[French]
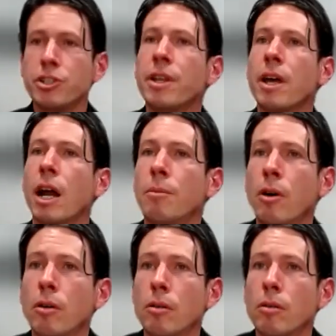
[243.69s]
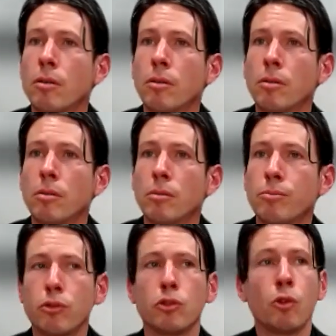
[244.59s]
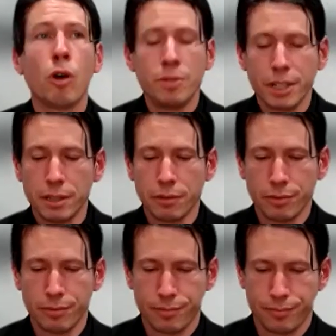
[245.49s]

généralement, pour le droit objectif.